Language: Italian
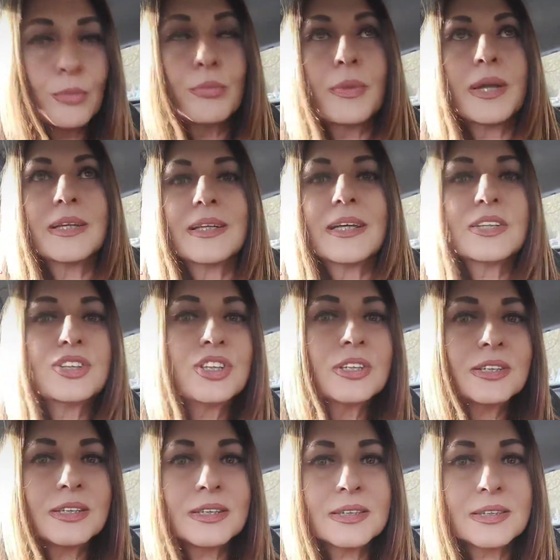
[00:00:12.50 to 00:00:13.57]
ma il
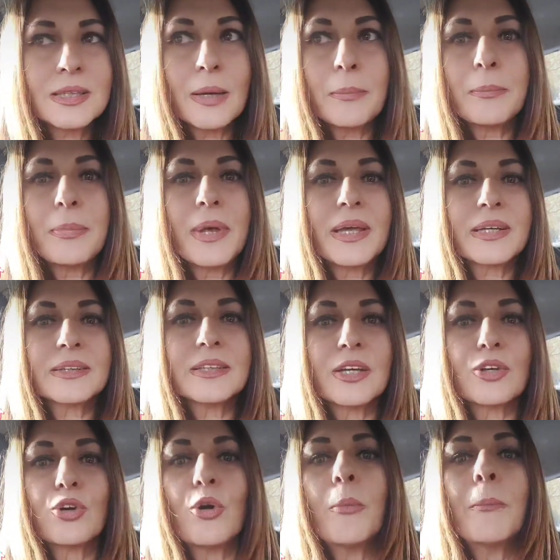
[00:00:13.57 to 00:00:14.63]
narcisista
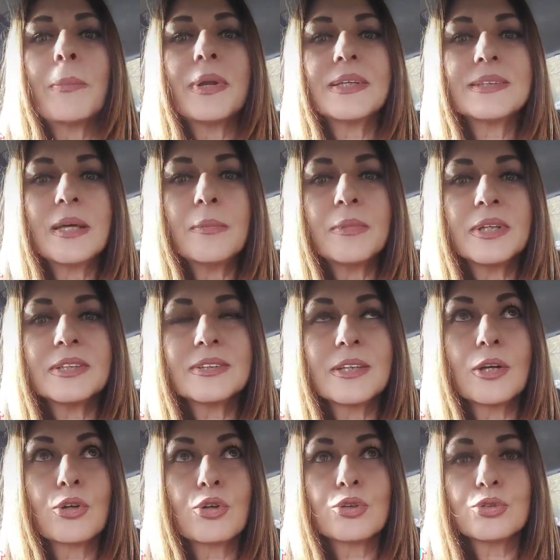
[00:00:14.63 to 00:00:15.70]
perde completamente
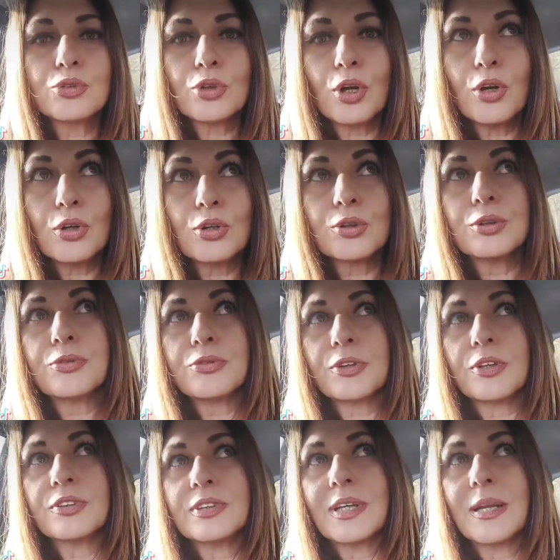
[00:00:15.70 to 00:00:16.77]
il controllo di
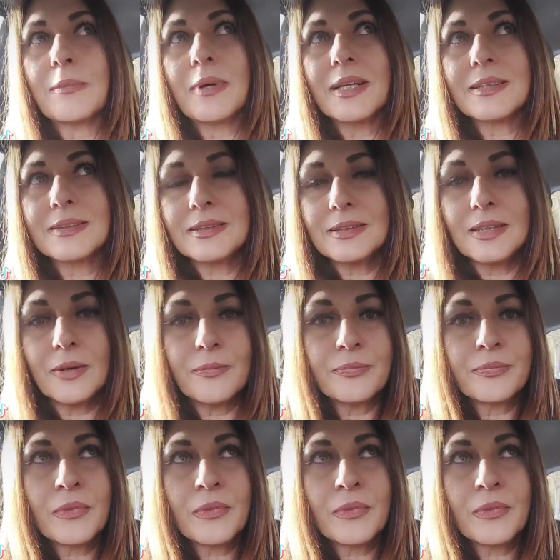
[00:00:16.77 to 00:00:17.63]
fronte alla malattia.